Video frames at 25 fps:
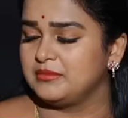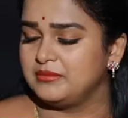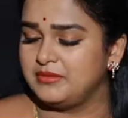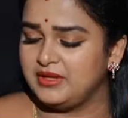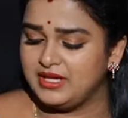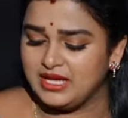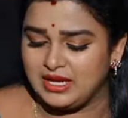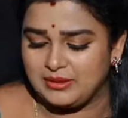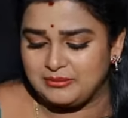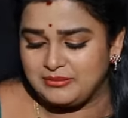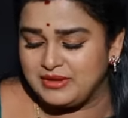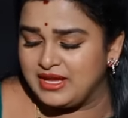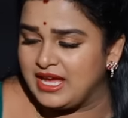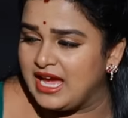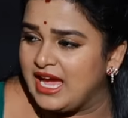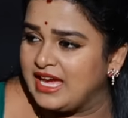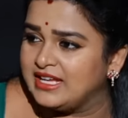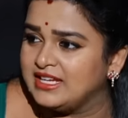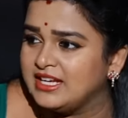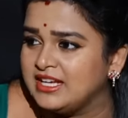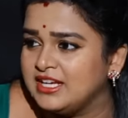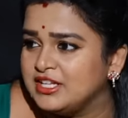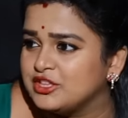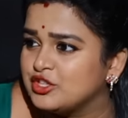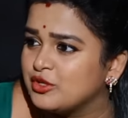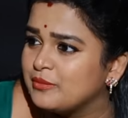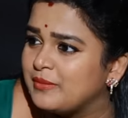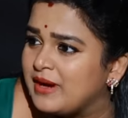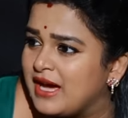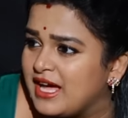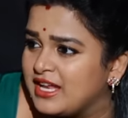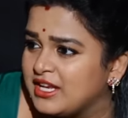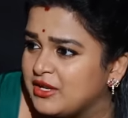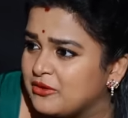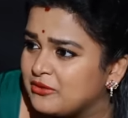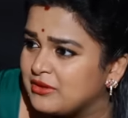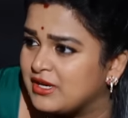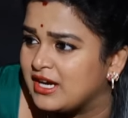మీ మీ ఆయన నీతో
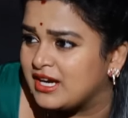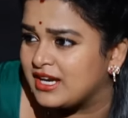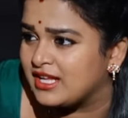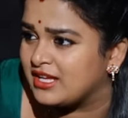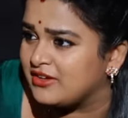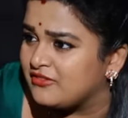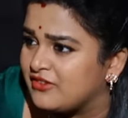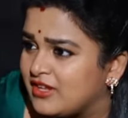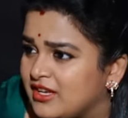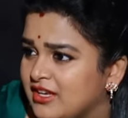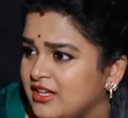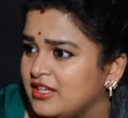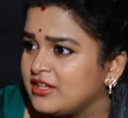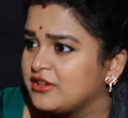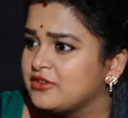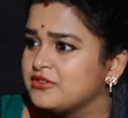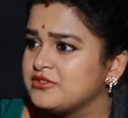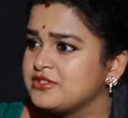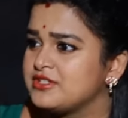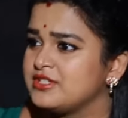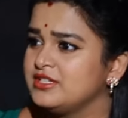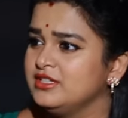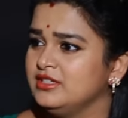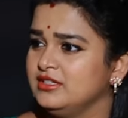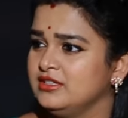బానే ఉన్నాడా ఈ వన్ ఇయర్ నుంచి